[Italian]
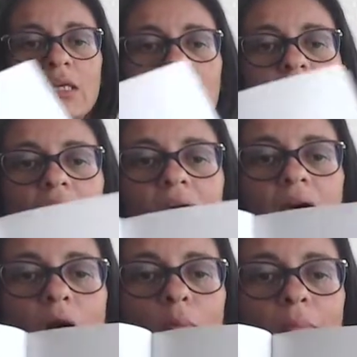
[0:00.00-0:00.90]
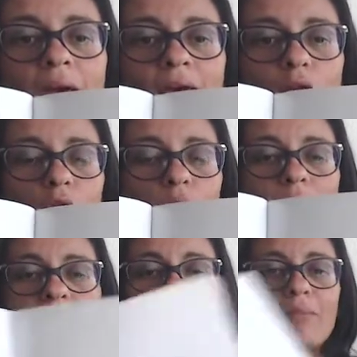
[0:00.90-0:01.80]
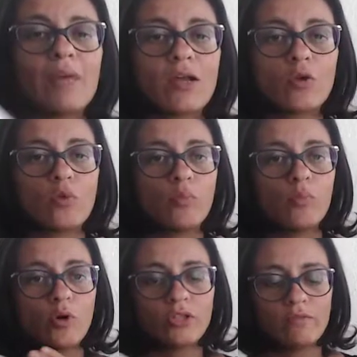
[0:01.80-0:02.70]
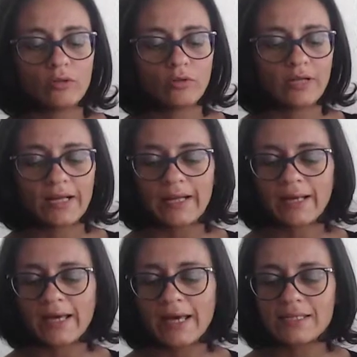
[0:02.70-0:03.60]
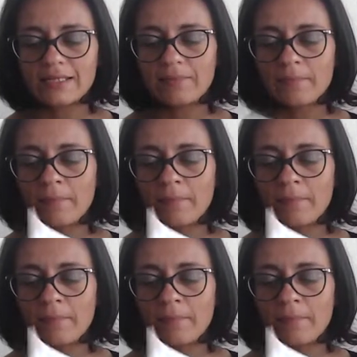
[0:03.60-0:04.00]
Chiede a un merlo, ma anche il merlo non può, deve tornare a casa.